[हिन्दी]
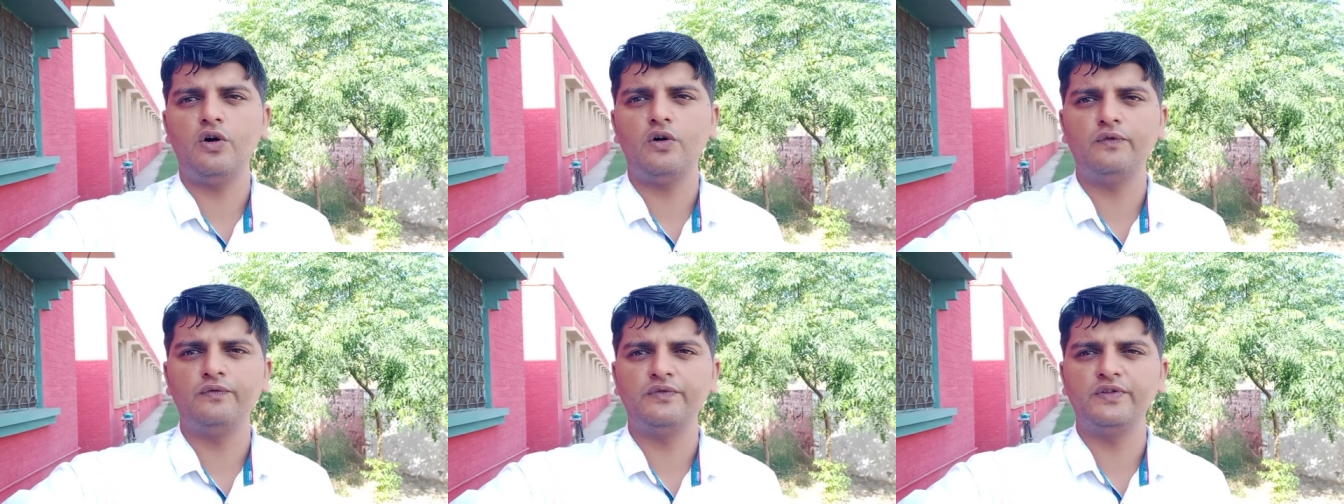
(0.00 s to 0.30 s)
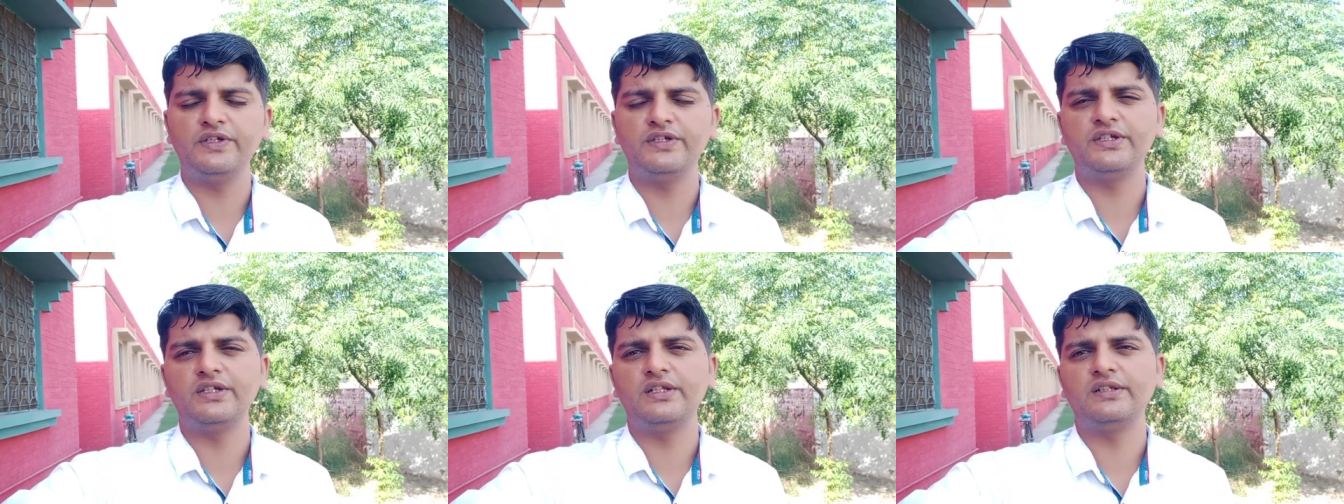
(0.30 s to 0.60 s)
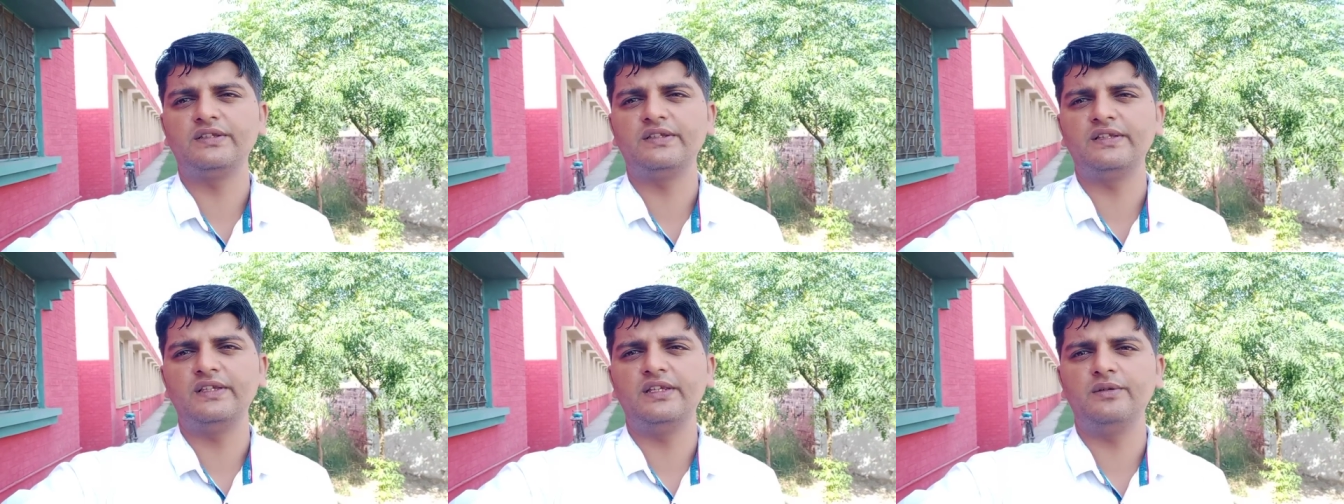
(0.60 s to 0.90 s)
ऑफिशियल
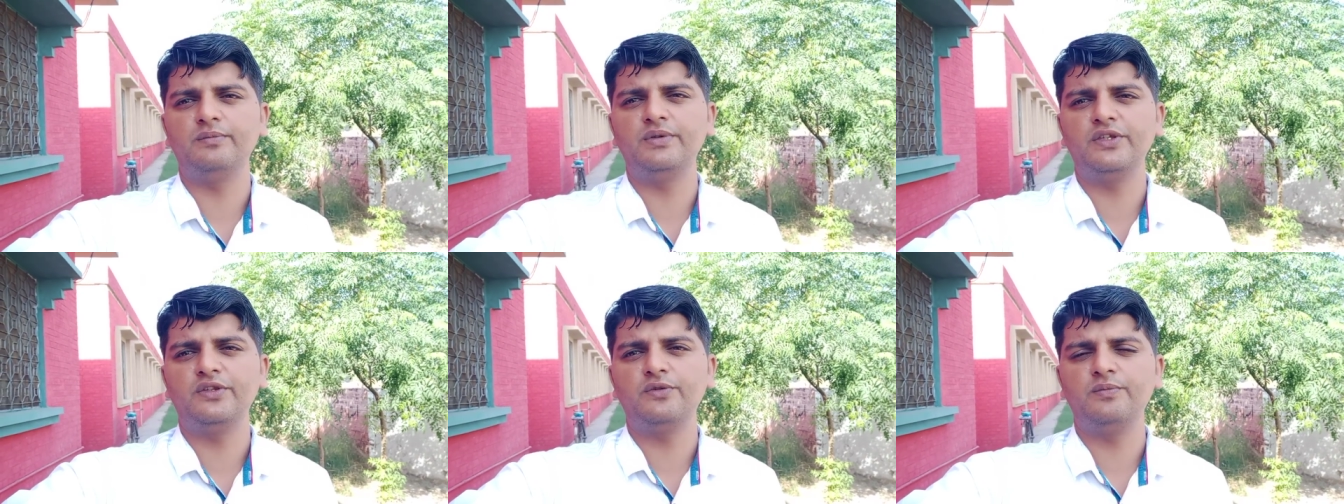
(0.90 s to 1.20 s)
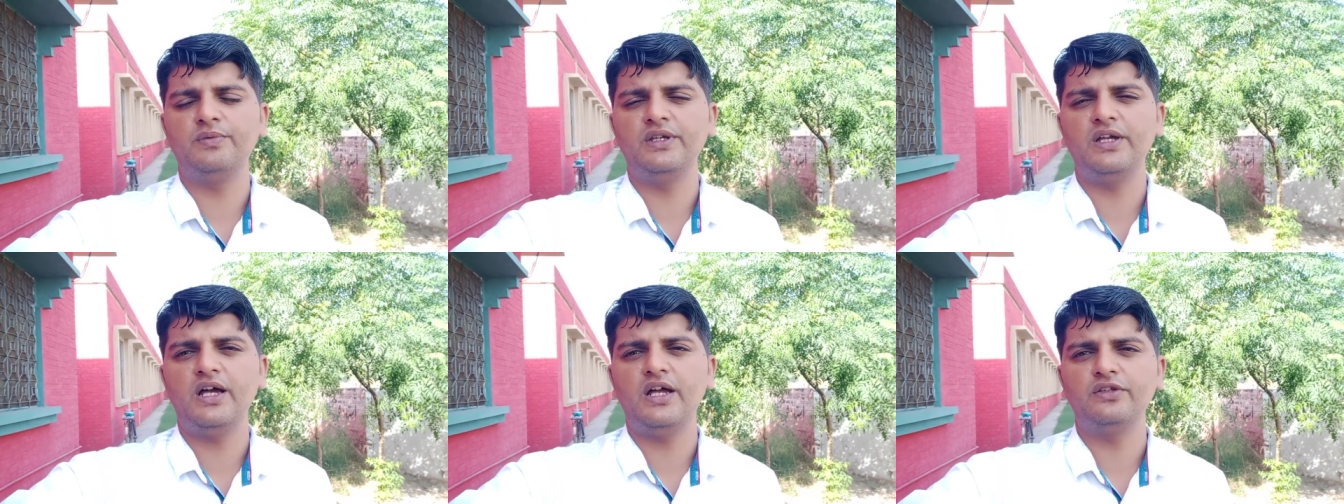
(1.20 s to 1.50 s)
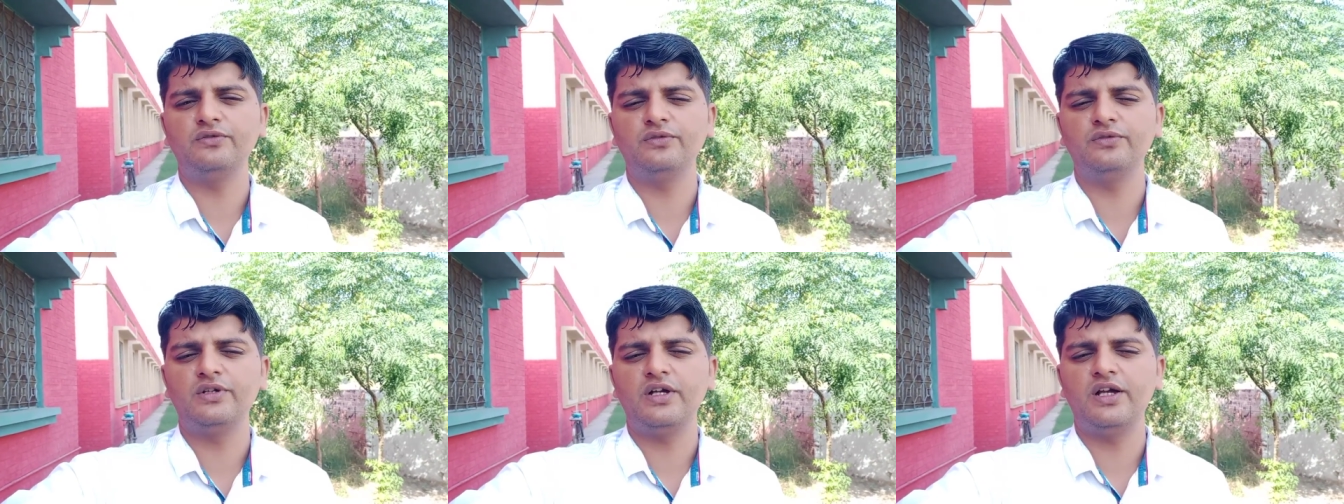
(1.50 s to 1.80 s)
सिलेबस भी आ
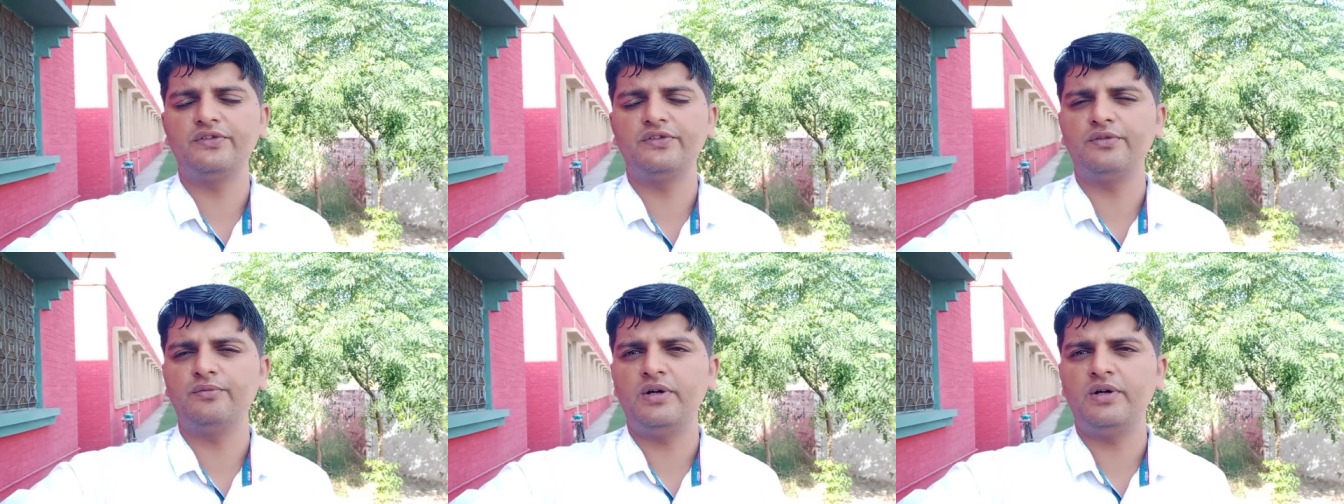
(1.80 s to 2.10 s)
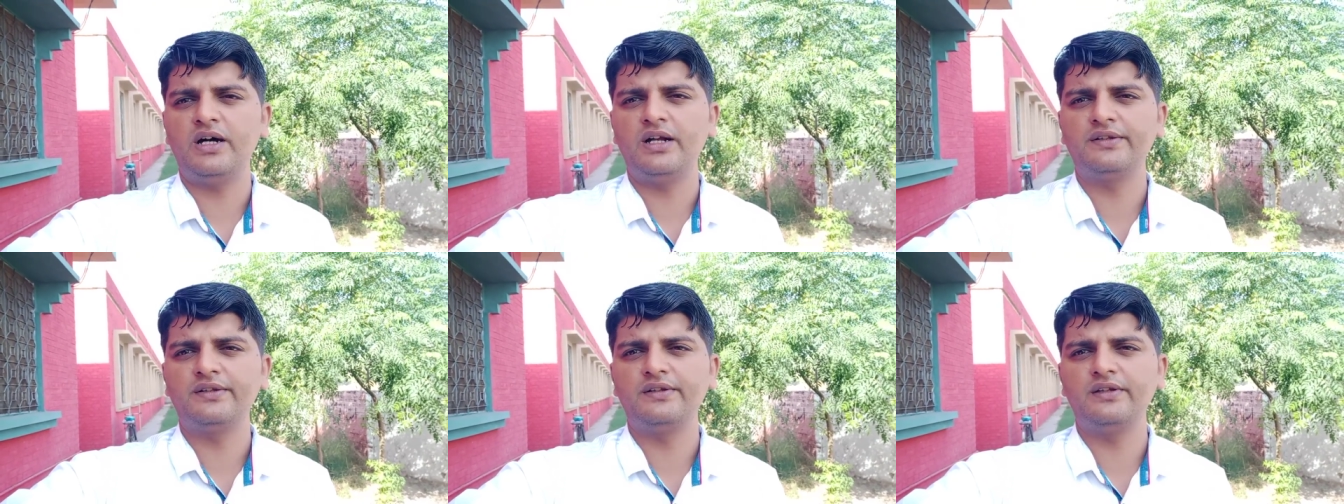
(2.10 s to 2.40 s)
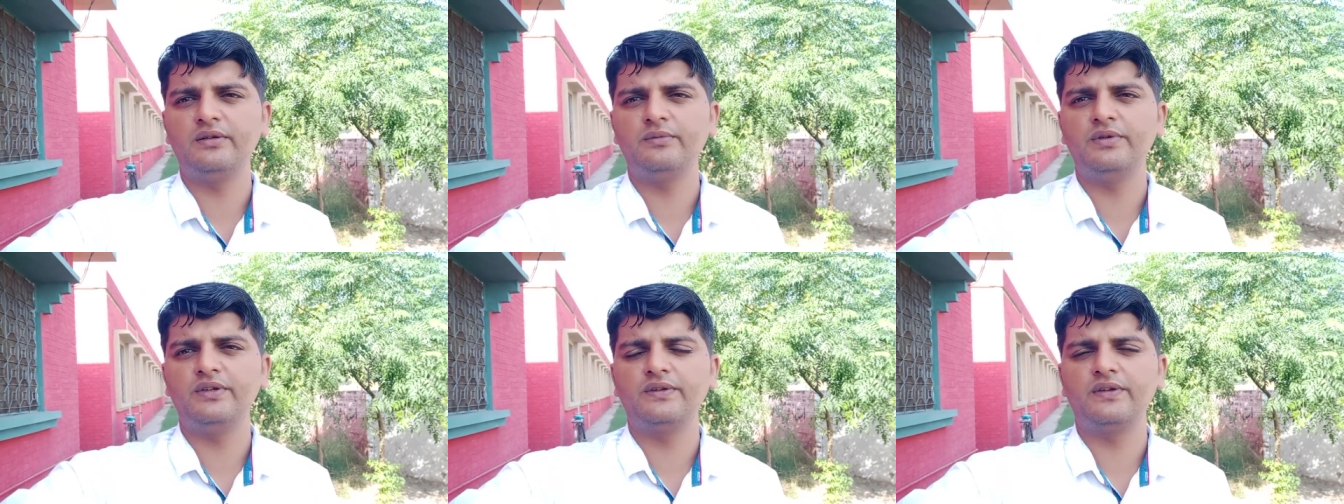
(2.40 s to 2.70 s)
चुका स्मार्ट
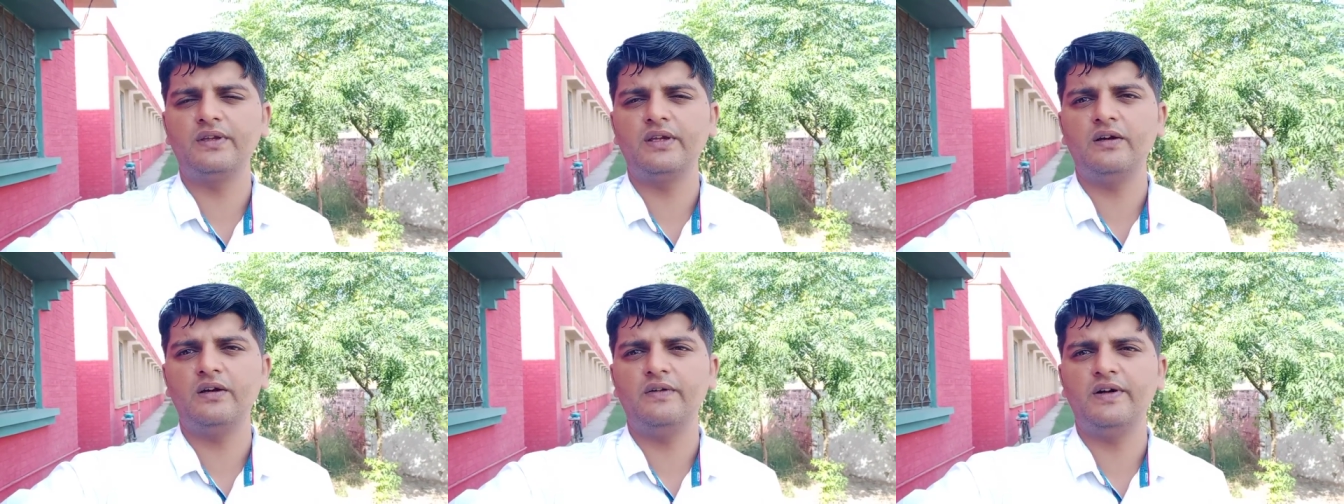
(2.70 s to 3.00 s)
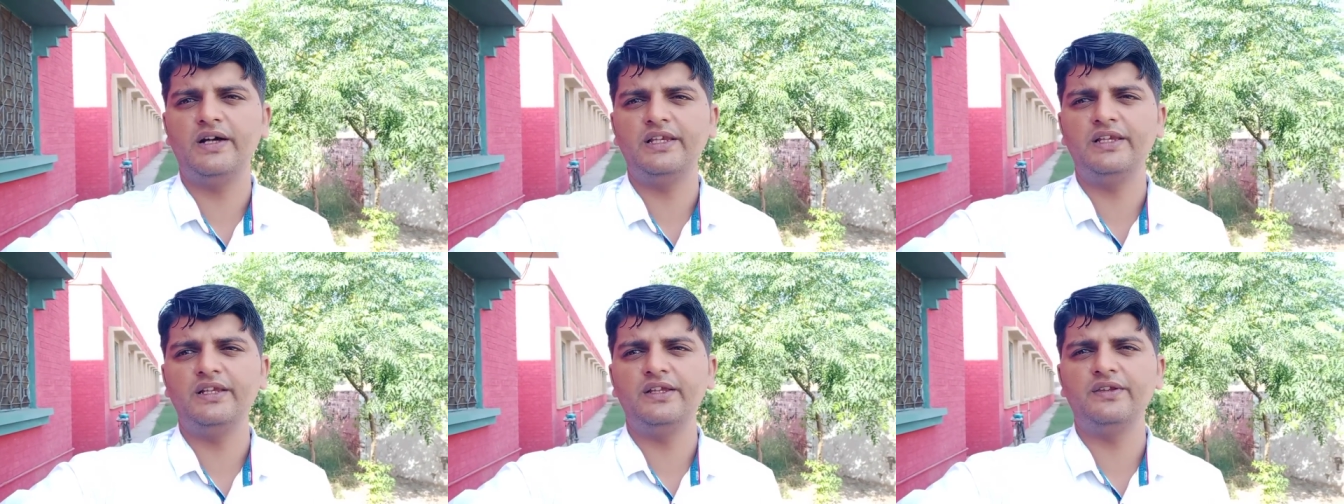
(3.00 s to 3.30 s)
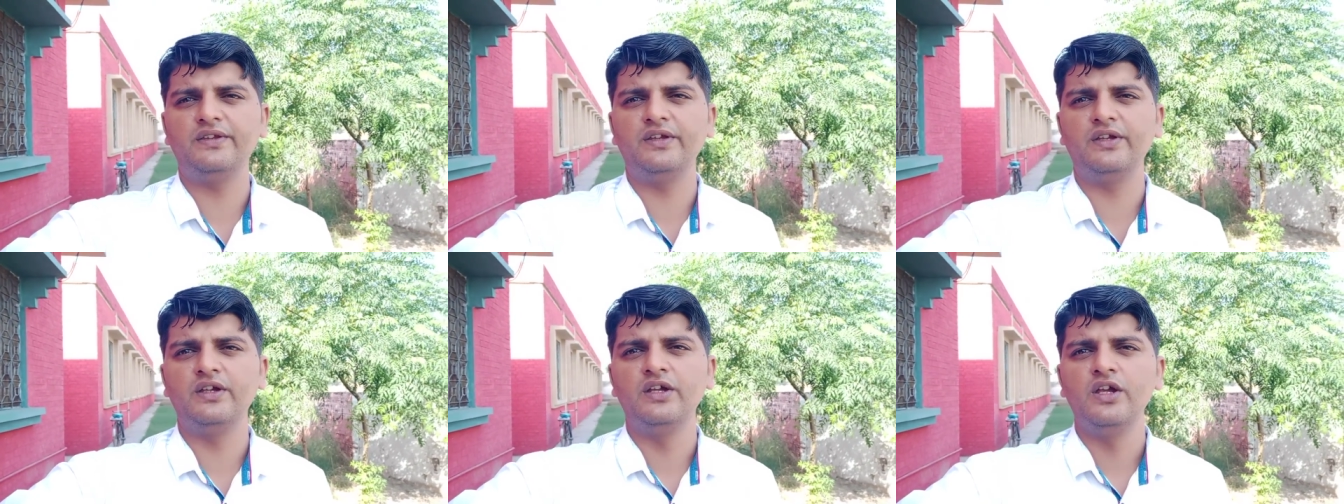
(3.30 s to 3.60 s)
सिलेबस के हवाले से